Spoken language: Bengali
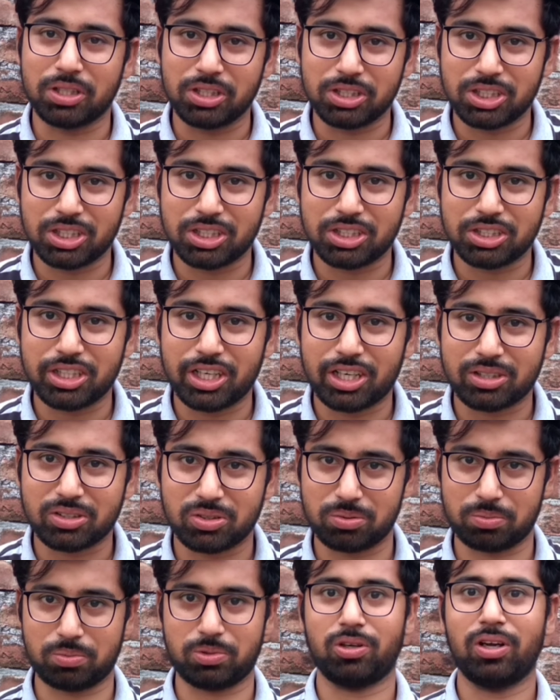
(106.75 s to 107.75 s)
আপনাদের সাথে শেয়ার
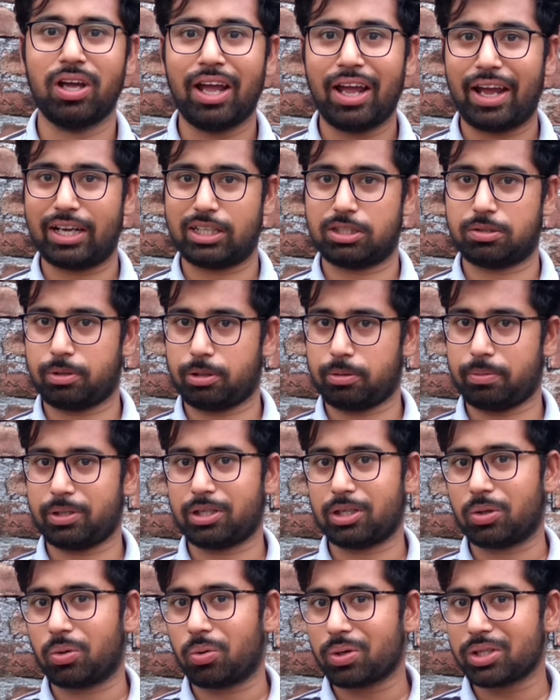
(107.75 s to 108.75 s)
করব
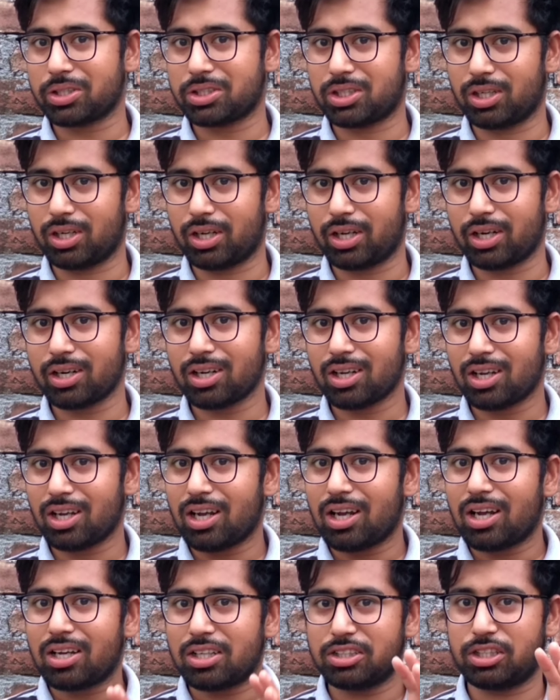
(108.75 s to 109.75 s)
এক্সপেরিমেন্টটা করেছিলেন
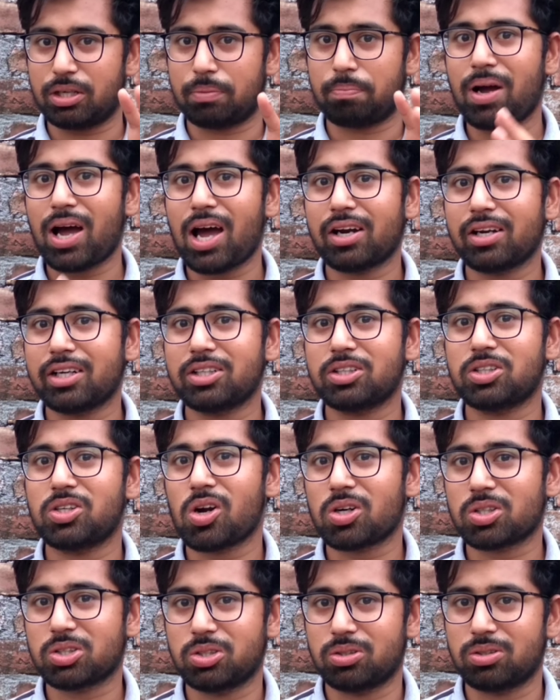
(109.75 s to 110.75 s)
জাপানের
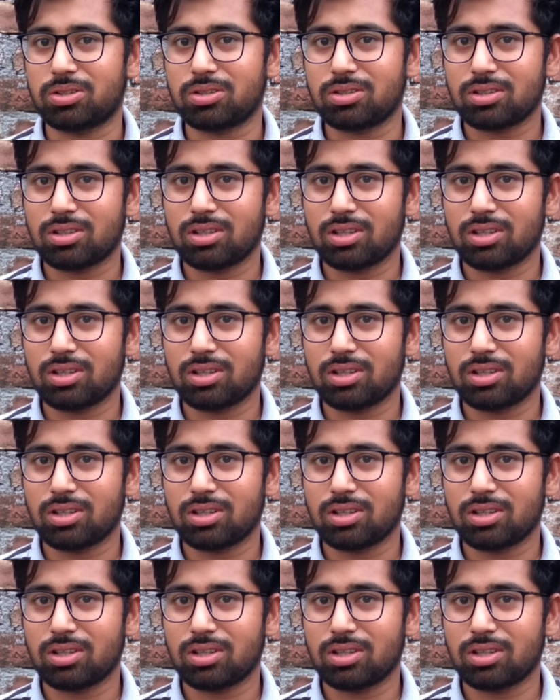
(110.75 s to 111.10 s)
ডক্টর